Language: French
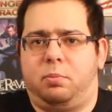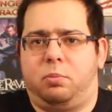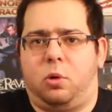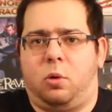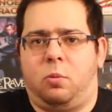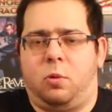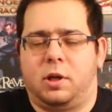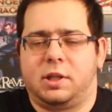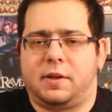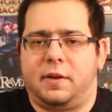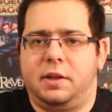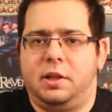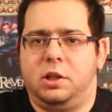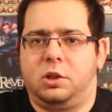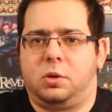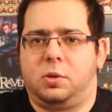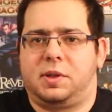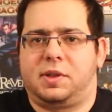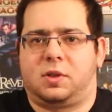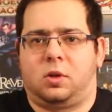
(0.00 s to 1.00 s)
pour moi, ça va être
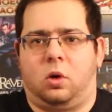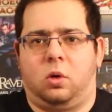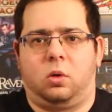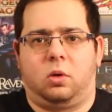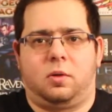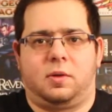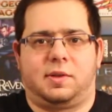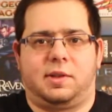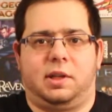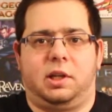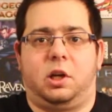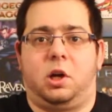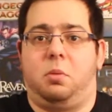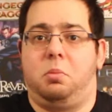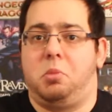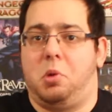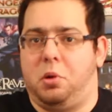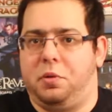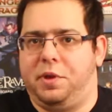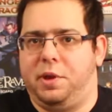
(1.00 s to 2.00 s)
des jeux qui sont considérés
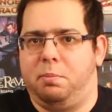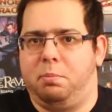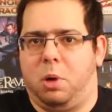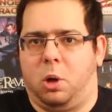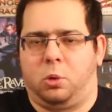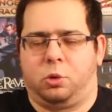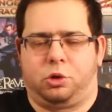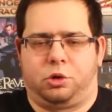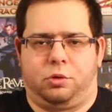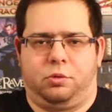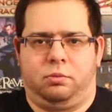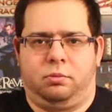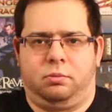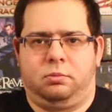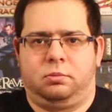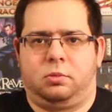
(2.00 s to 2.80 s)
comme des bons jeux.